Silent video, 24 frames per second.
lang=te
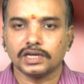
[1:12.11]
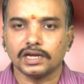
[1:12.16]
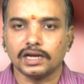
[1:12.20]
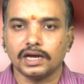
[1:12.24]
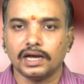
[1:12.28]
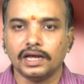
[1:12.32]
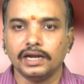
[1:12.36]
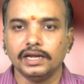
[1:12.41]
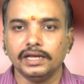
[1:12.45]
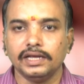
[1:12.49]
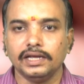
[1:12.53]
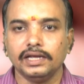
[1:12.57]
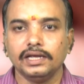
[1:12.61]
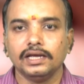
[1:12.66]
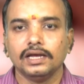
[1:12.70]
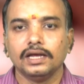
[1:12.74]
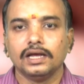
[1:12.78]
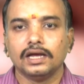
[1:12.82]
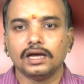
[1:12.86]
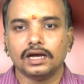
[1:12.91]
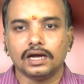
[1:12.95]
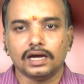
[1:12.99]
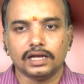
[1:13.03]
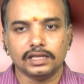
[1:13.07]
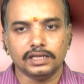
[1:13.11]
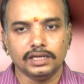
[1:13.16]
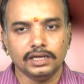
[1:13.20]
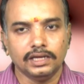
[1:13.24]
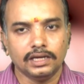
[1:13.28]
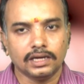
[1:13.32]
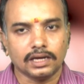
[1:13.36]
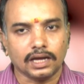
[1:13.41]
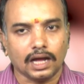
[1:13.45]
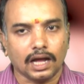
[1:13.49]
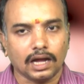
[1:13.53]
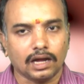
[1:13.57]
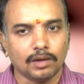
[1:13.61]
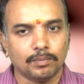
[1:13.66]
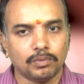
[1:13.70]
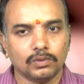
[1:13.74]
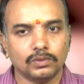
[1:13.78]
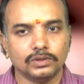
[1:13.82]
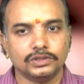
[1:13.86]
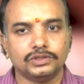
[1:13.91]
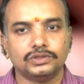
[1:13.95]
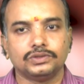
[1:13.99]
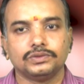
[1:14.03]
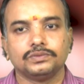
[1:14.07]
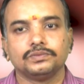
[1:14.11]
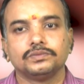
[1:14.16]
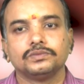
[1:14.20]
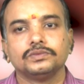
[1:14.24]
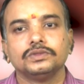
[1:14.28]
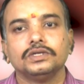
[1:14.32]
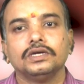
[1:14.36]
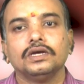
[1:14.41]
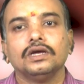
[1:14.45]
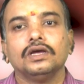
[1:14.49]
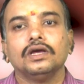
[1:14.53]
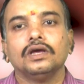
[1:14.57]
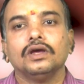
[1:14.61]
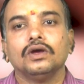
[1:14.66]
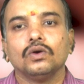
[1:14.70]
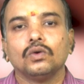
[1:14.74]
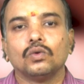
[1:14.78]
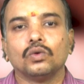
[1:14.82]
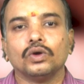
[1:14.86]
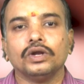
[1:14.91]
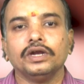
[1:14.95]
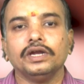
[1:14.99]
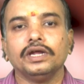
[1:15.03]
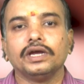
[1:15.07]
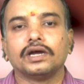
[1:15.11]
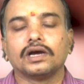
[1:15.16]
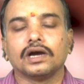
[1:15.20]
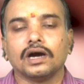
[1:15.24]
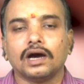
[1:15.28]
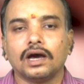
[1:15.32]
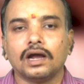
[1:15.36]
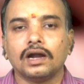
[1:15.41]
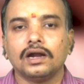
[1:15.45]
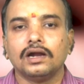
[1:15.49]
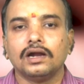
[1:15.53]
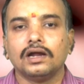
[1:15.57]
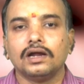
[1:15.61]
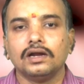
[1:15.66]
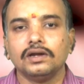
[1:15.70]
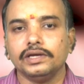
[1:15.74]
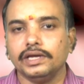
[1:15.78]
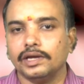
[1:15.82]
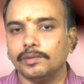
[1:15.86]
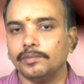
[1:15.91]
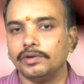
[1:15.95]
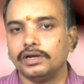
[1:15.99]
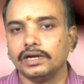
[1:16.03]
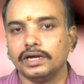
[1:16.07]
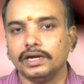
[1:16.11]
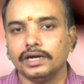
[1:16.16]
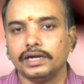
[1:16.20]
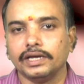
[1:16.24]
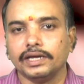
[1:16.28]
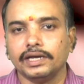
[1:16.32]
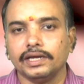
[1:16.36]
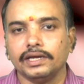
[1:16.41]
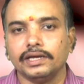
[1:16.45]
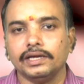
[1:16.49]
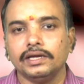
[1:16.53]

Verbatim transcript: కానీ అది కాకపోవచ్చు కొన్ని కారణాలు ఏమిటంటే